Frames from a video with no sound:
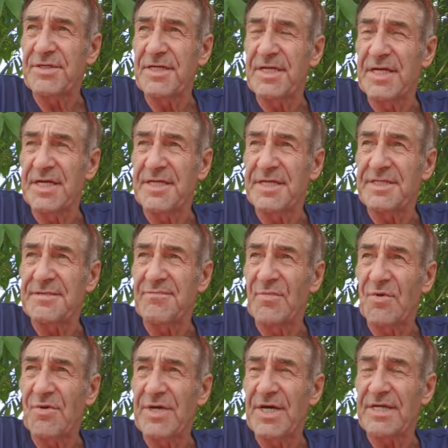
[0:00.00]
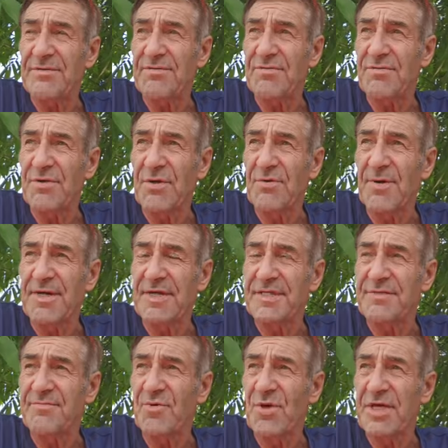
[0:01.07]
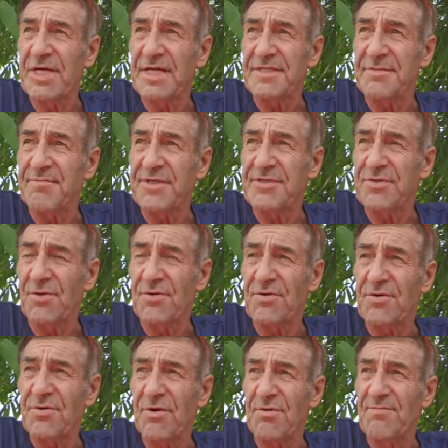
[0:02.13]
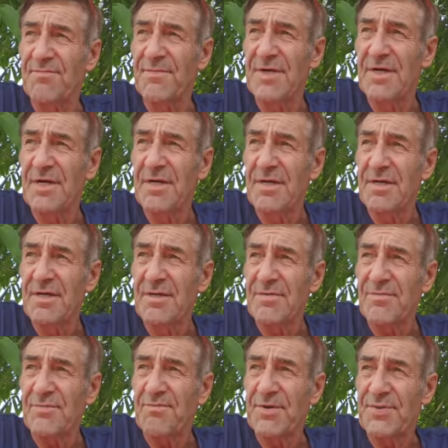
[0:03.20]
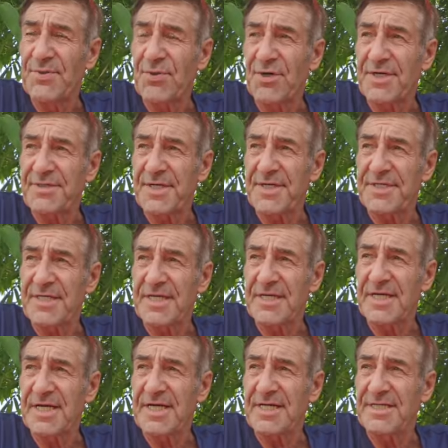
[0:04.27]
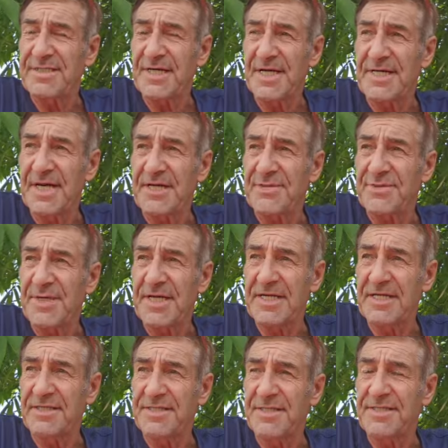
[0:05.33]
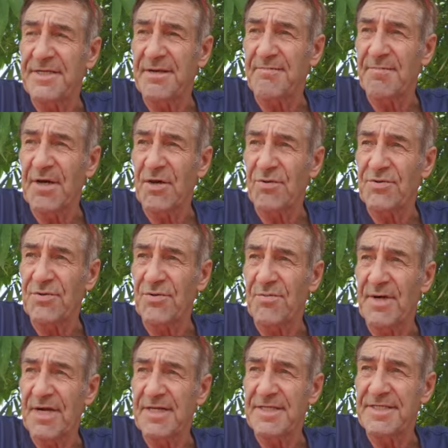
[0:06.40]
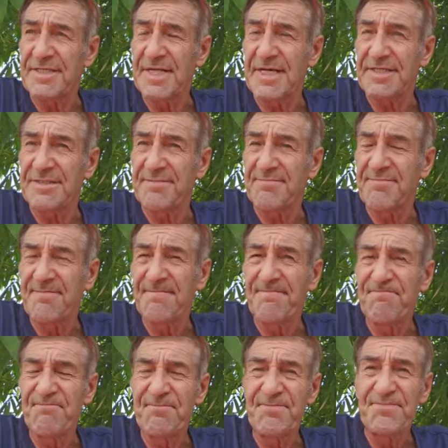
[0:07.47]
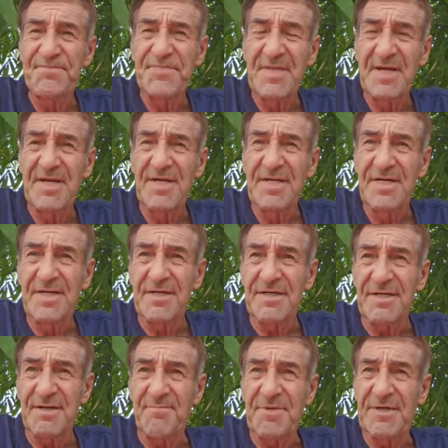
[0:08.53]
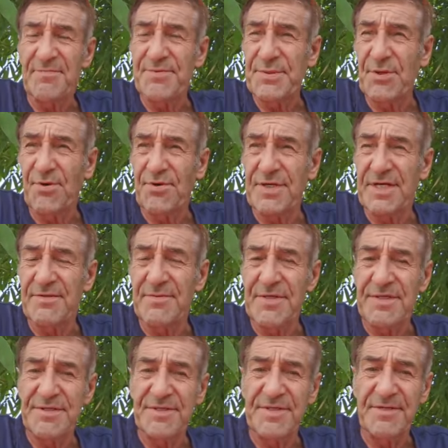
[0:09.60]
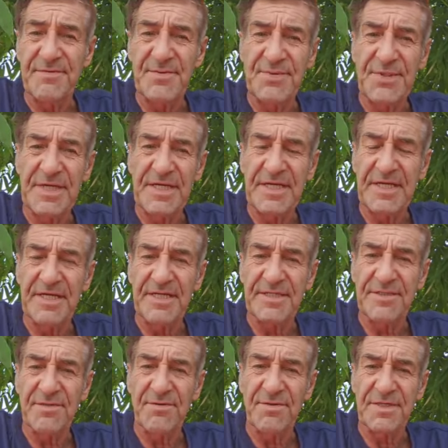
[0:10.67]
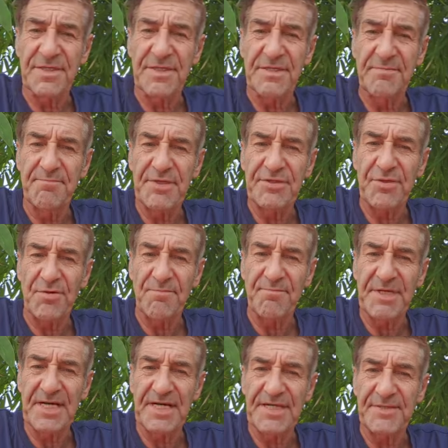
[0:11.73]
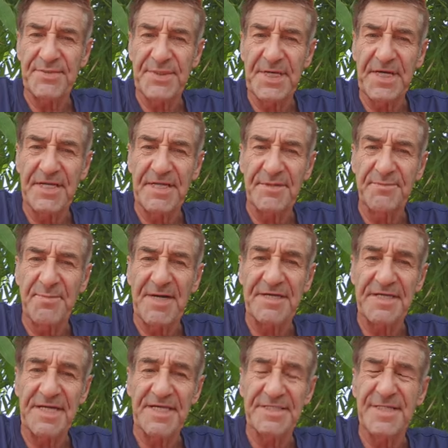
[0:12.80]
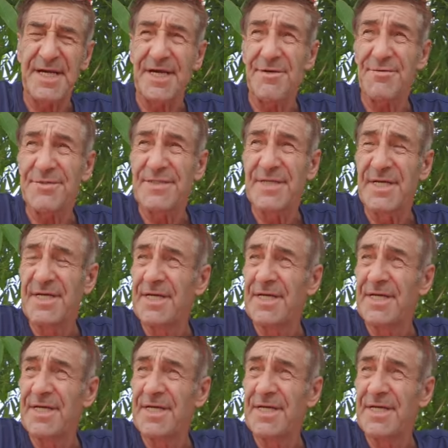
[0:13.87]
hier nächsten Monat oder übernächsten Monat lasse ich Beton kommen, bevor es richtig in Regenzeit anfängt. Im September, Oktober ist das. Damit vorne wenigstens ein Weg ist und die Betonplatte fertig beim Gästehaus.